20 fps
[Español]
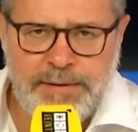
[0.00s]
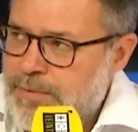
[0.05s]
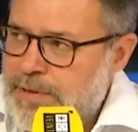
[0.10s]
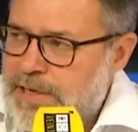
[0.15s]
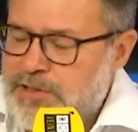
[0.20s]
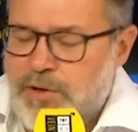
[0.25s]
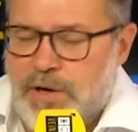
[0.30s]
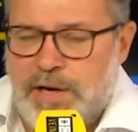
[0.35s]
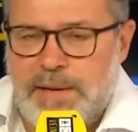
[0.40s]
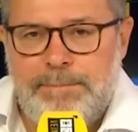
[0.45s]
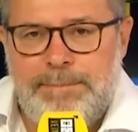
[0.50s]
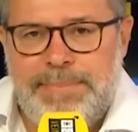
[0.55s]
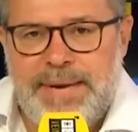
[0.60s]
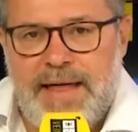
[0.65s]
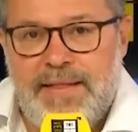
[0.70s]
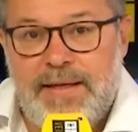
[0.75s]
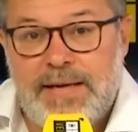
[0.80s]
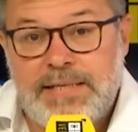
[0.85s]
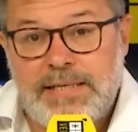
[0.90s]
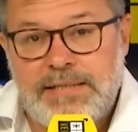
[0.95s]
Unas
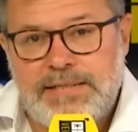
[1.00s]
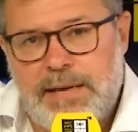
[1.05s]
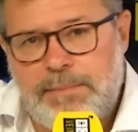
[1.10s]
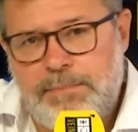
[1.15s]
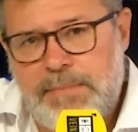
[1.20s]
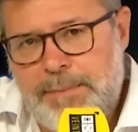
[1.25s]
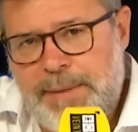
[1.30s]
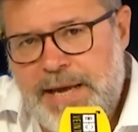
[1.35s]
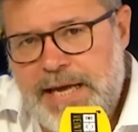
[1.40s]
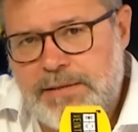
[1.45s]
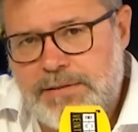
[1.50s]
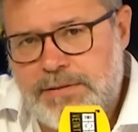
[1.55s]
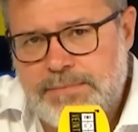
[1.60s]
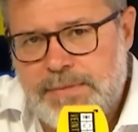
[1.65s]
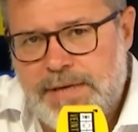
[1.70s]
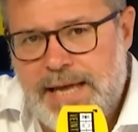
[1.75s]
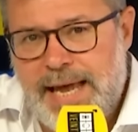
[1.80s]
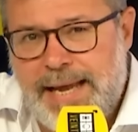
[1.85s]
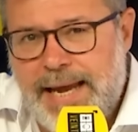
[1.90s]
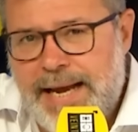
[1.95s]
Olimpiadas en San Mamés,
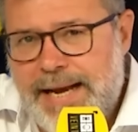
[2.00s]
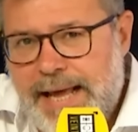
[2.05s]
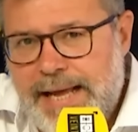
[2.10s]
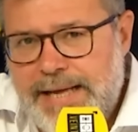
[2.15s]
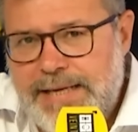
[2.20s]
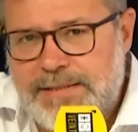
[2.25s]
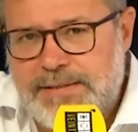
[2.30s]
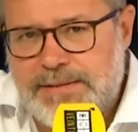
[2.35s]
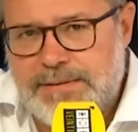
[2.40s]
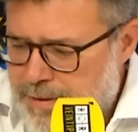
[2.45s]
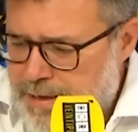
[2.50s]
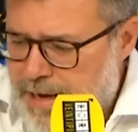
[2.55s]
¿qué queréis?